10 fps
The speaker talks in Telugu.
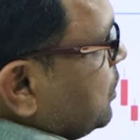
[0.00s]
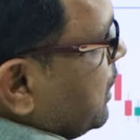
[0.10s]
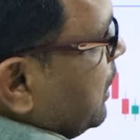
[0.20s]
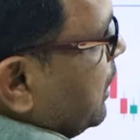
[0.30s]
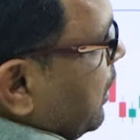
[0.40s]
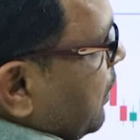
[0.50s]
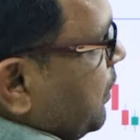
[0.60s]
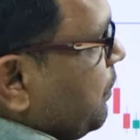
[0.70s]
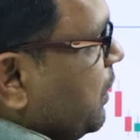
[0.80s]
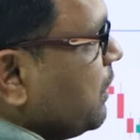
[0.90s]
ఇక్కడ చూడండి
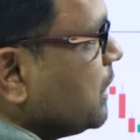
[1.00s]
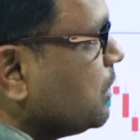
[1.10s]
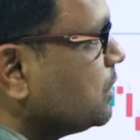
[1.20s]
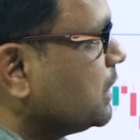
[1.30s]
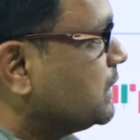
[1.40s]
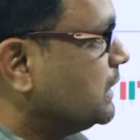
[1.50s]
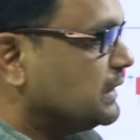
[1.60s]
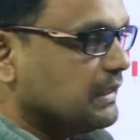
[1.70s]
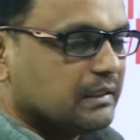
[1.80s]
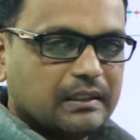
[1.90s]
ఫిఫ్టీ వన్ థౌజండ్
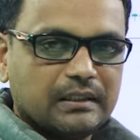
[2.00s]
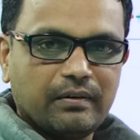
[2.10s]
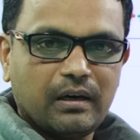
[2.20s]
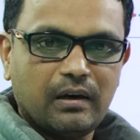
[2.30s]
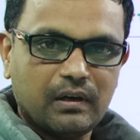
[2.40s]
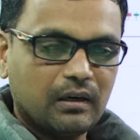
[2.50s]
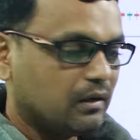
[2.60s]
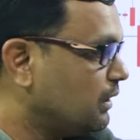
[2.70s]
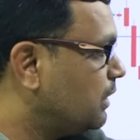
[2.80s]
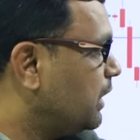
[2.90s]
సిక్స్ సిక్స్టీ సెవెన్ లెవెల్
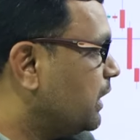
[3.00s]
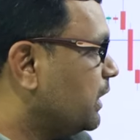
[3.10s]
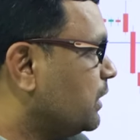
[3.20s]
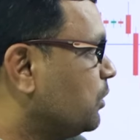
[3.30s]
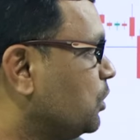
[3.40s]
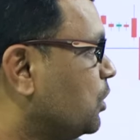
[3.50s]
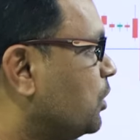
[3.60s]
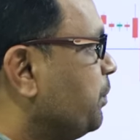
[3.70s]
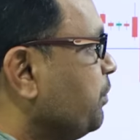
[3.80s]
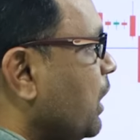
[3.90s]
ఏదైతే ఉందో
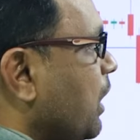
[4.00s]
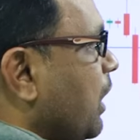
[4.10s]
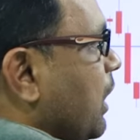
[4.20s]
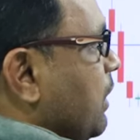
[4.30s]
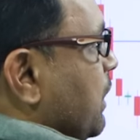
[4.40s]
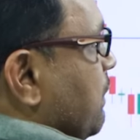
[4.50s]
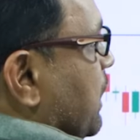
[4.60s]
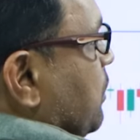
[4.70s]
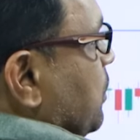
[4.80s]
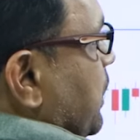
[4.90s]
ఆ లెవెల్
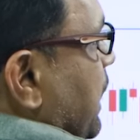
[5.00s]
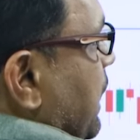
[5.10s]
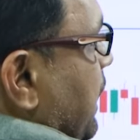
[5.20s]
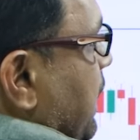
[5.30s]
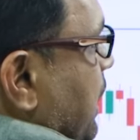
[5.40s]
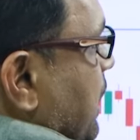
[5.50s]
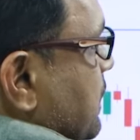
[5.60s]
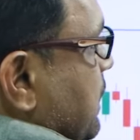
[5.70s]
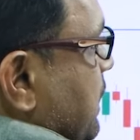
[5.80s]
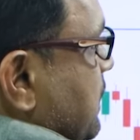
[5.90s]
వరకు వెళ్ళి ఇక్కడ
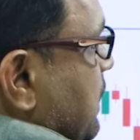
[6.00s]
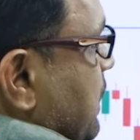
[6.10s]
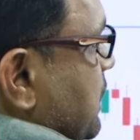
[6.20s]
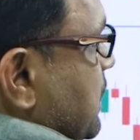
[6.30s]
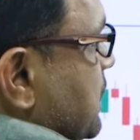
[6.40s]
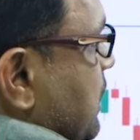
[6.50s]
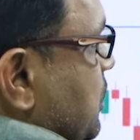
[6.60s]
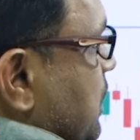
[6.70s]
కాస్త రిజెక్షన్